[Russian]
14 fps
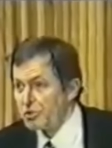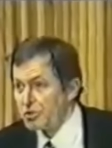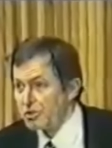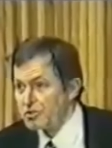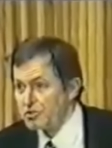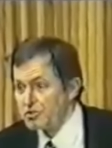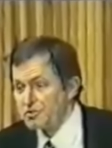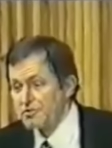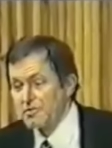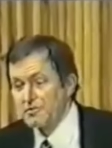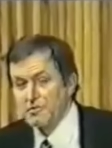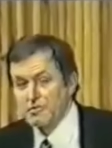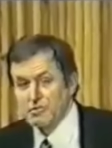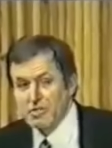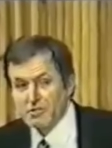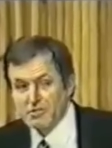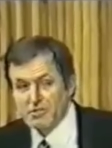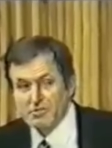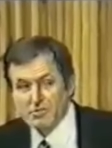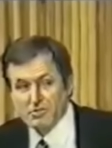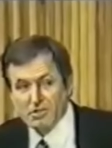И то, что мы с вами
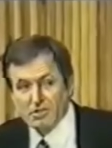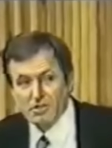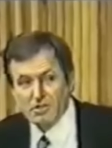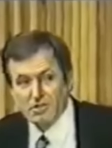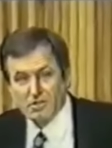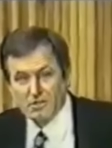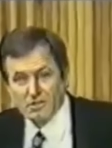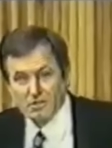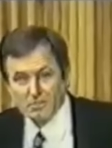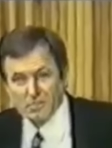обсуждаем сегодня,